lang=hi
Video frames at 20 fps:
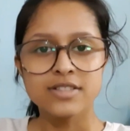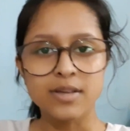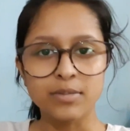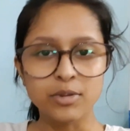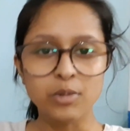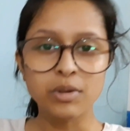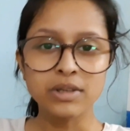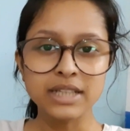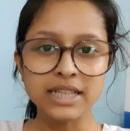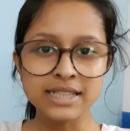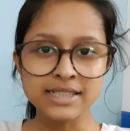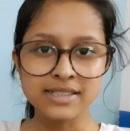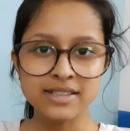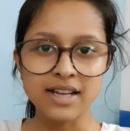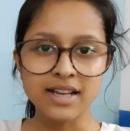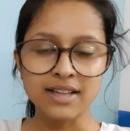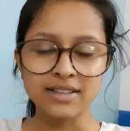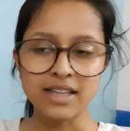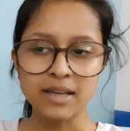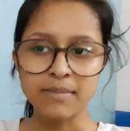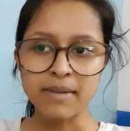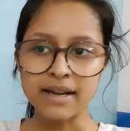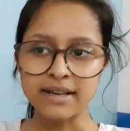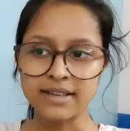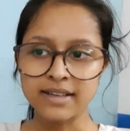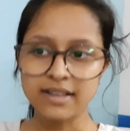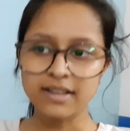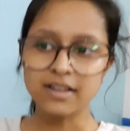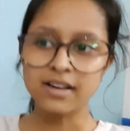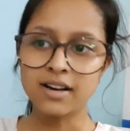सबको बहुत इजी रहता है
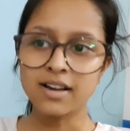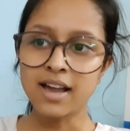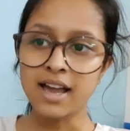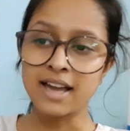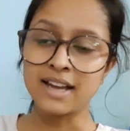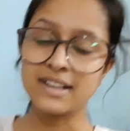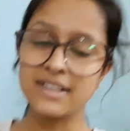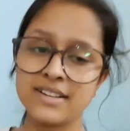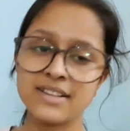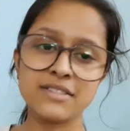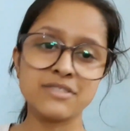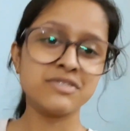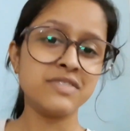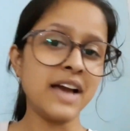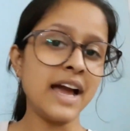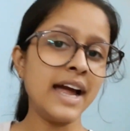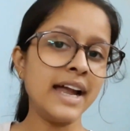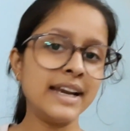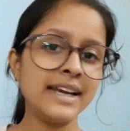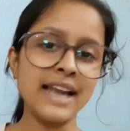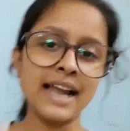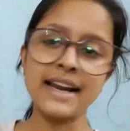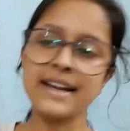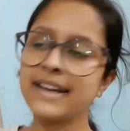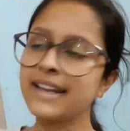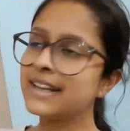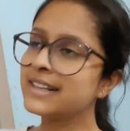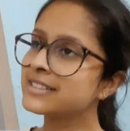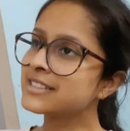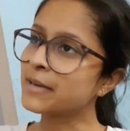बैठने का एंड फैन
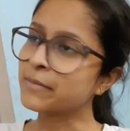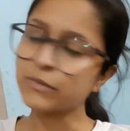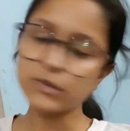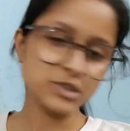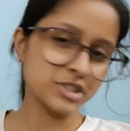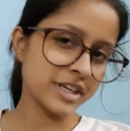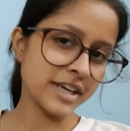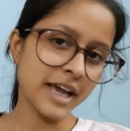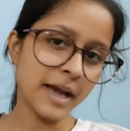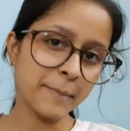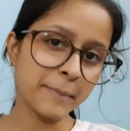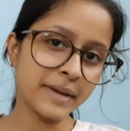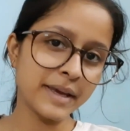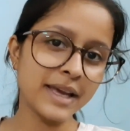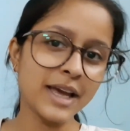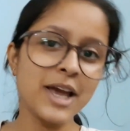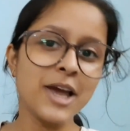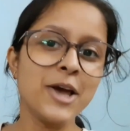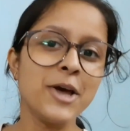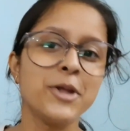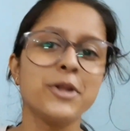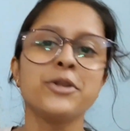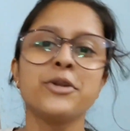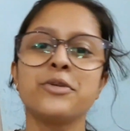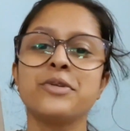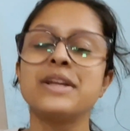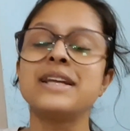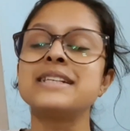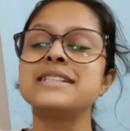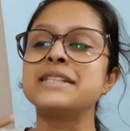लाइटिंग सब कुछ है यहाँ पे
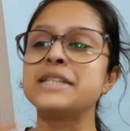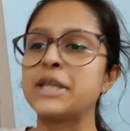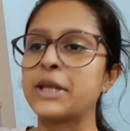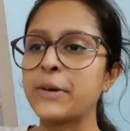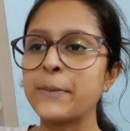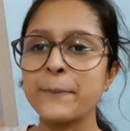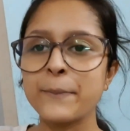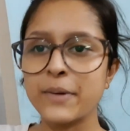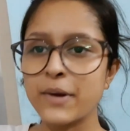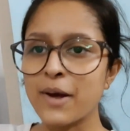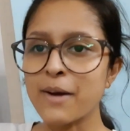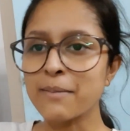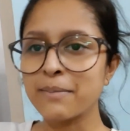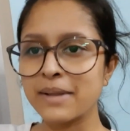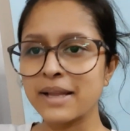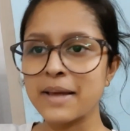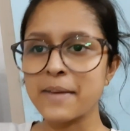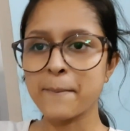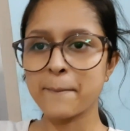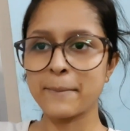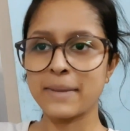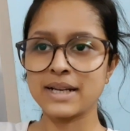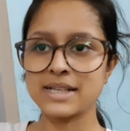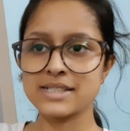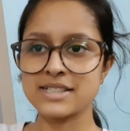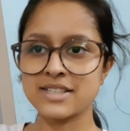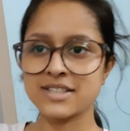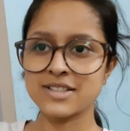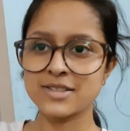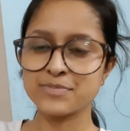तो देर इज़ नो प्रॉब्लम
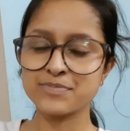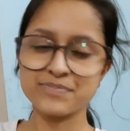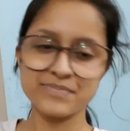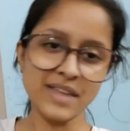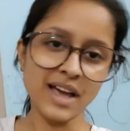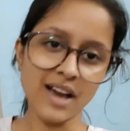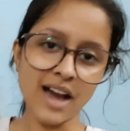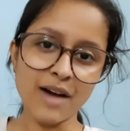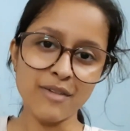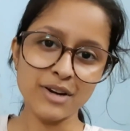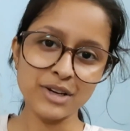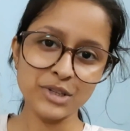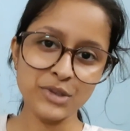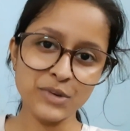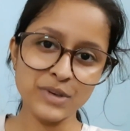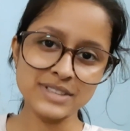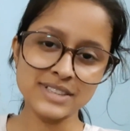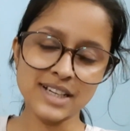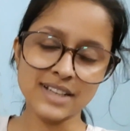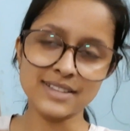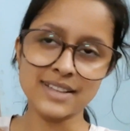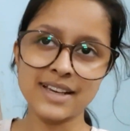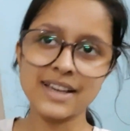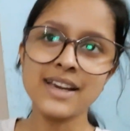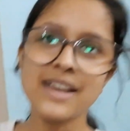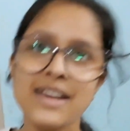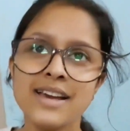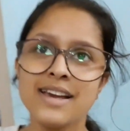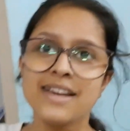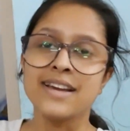बट हम थकावट हो ही जाता है